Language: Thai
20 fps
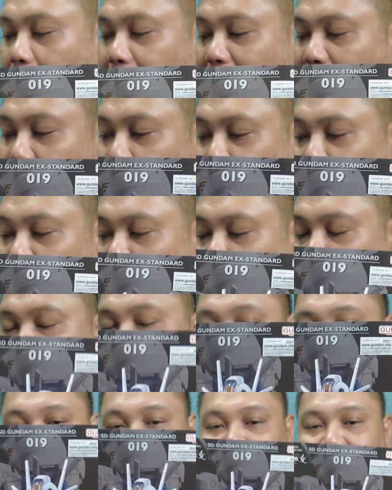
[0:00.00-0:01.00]
กมาประ
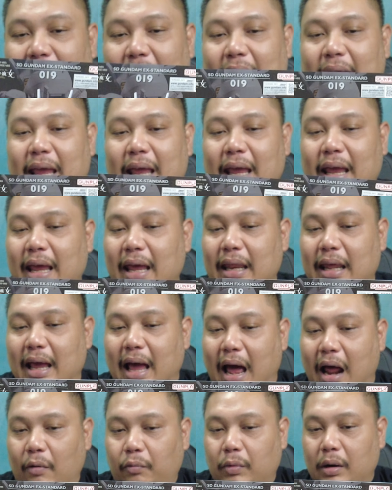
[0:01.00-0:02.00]
มาณนี้นี่
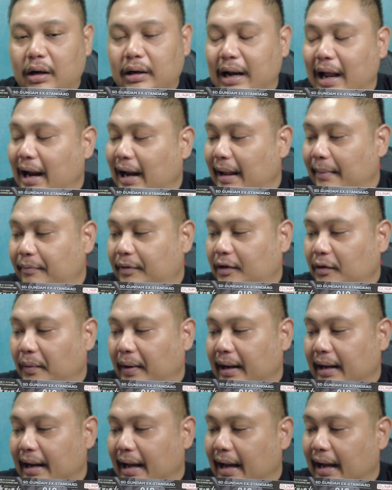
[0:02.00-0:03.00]
อาร์ตเวิร์กหน้าเล่มสว
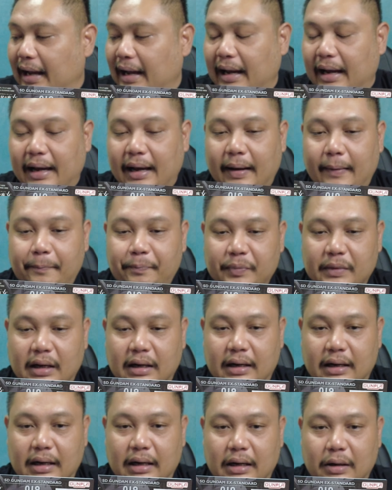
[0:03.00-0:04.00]
ยนะเอ
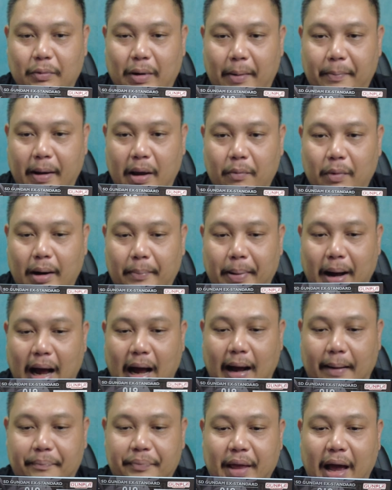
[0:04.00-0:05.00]
อ ว่าไปว่าบา
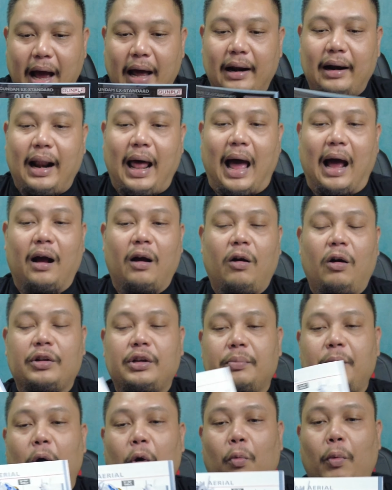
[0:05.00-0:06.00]
ด้านหลังก็
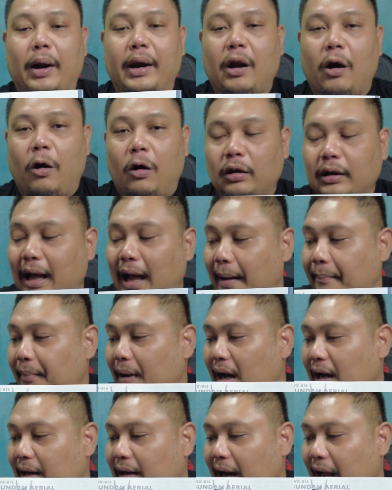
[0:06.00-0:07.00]
จะบอกว่าน้อง
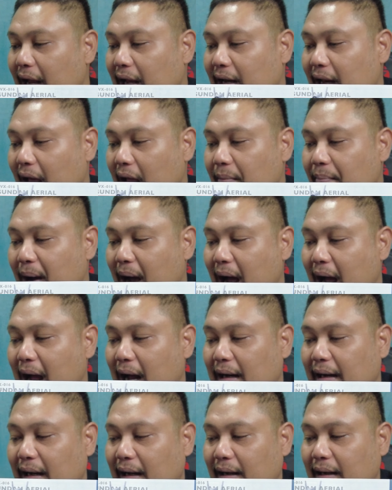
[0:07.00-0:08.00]
ทำอะไรได้บ้าง
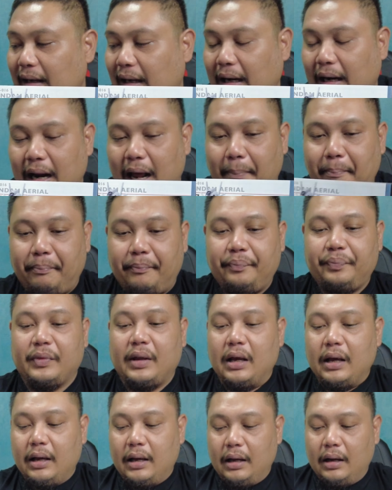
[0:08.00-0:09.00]
นะครับ
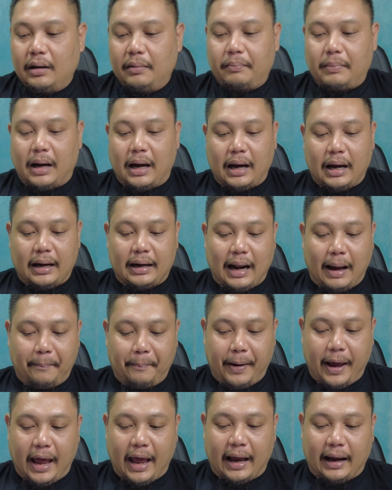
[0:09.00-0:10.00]
มานับ
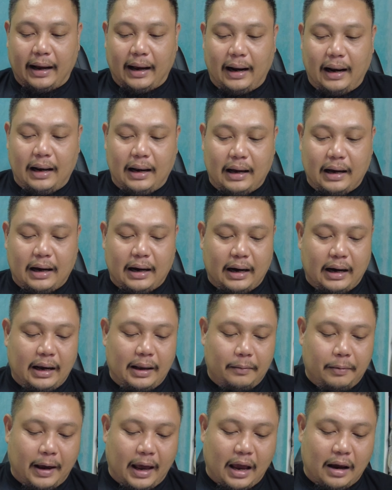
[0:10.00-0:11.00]
แผงกันเลย
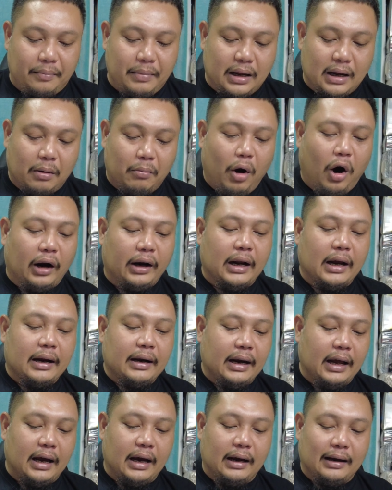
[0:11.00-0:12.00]
แผงมีทั้งหมด
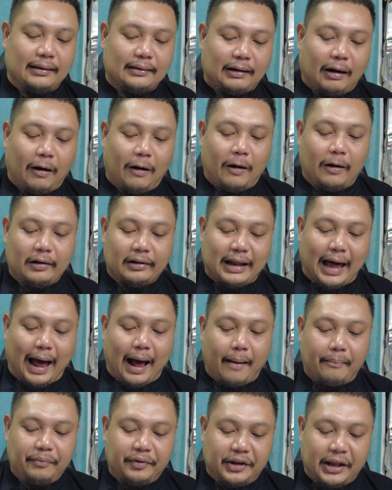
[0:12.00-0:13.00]
1 2
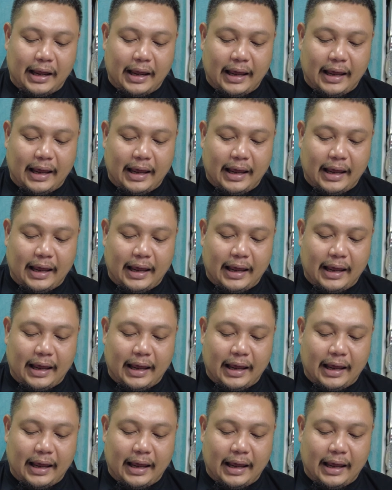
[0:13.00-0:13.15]
3 4